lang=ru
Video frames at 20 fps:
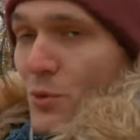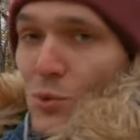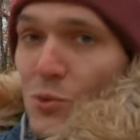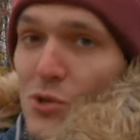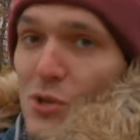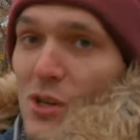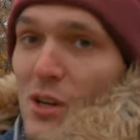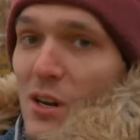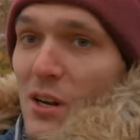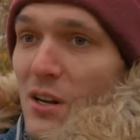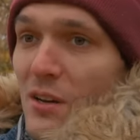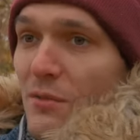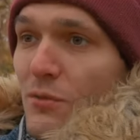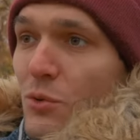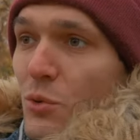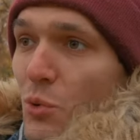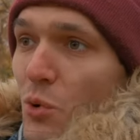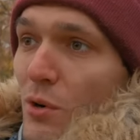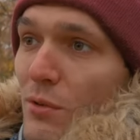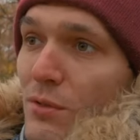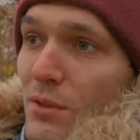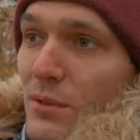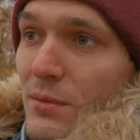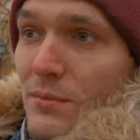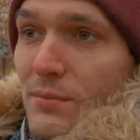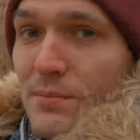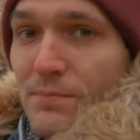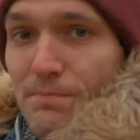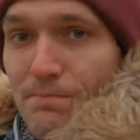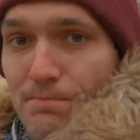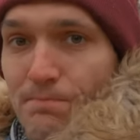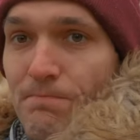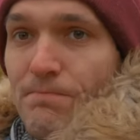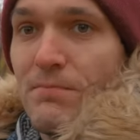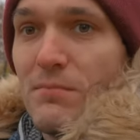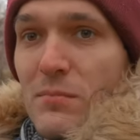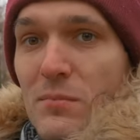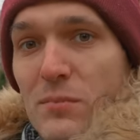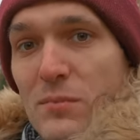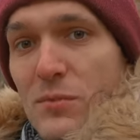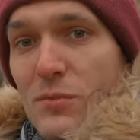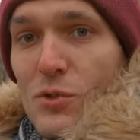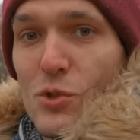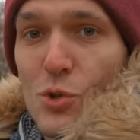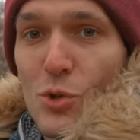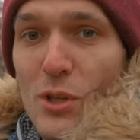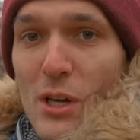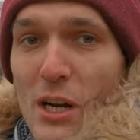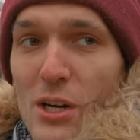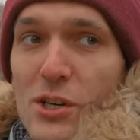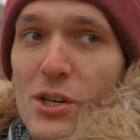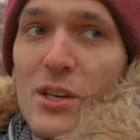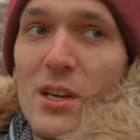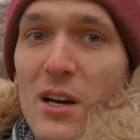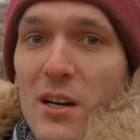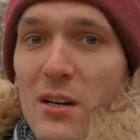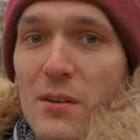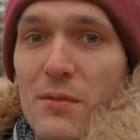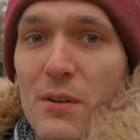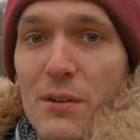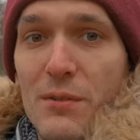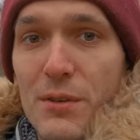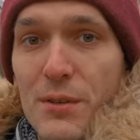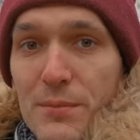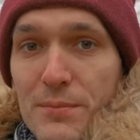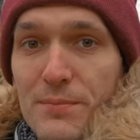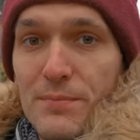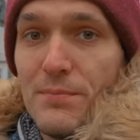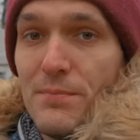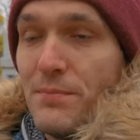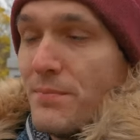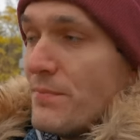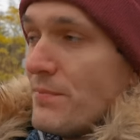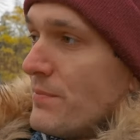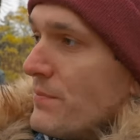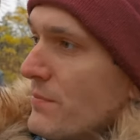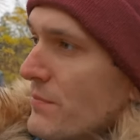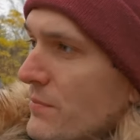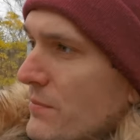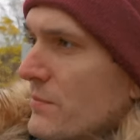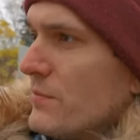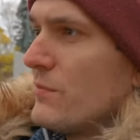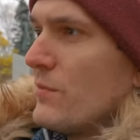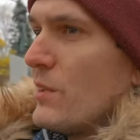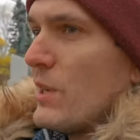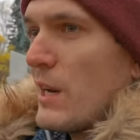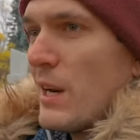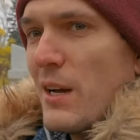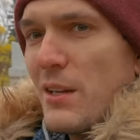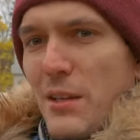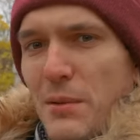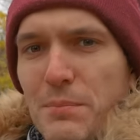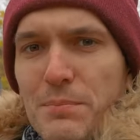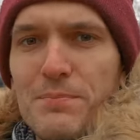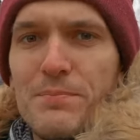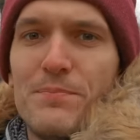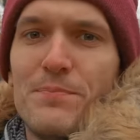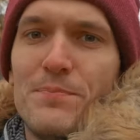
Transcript: тут же Лев Дуров, чуть дальше Яковлев. Рядом